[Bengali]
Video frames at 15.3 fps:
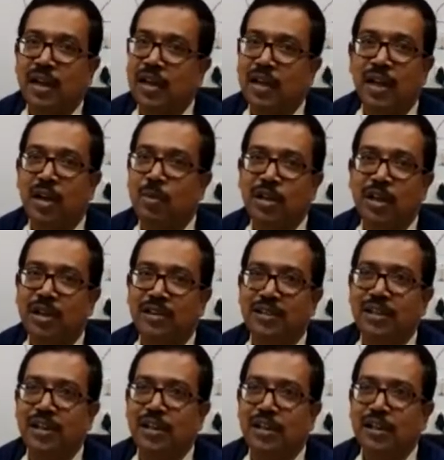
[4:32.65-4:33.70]
এটাই আমাদের
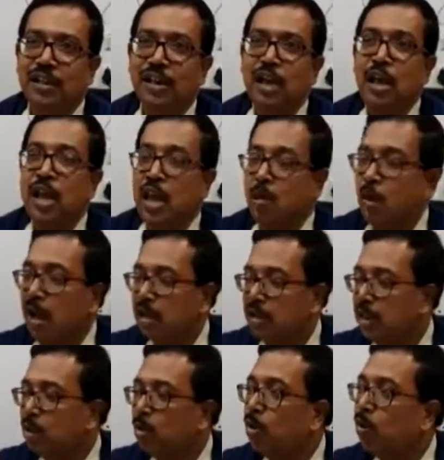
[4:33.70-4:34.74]
নির্দেশ এবং
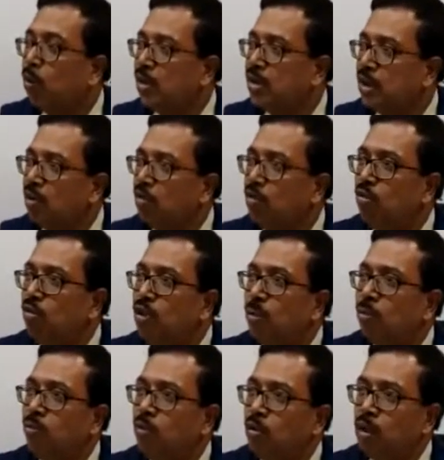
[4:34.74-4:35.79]
আজকের ঘটনা যেটা ঘটলো
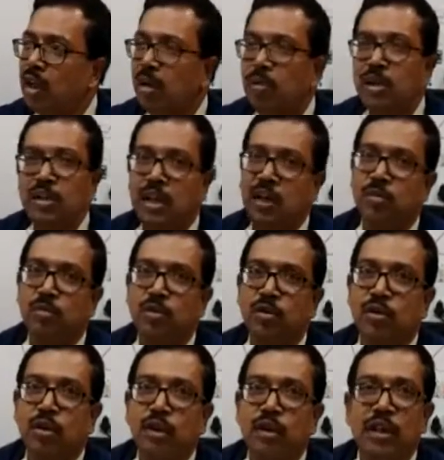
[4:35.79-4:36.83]
এটা পুরোটাই আমরা জানাবো
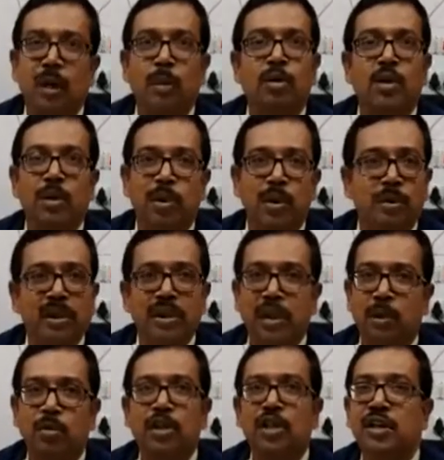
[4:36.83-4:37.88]
তারপর ডিপার্টমেন্ট
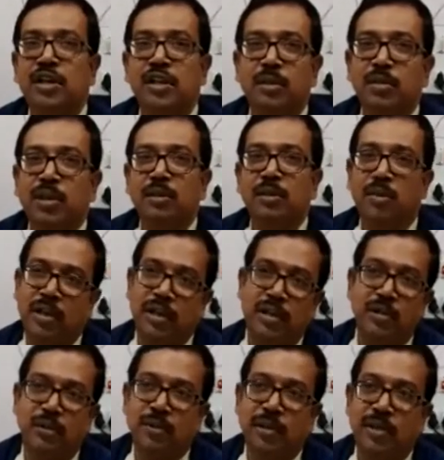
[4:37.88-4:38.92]
যেমন নির্দেশ দেবে সেইভাবে কাজ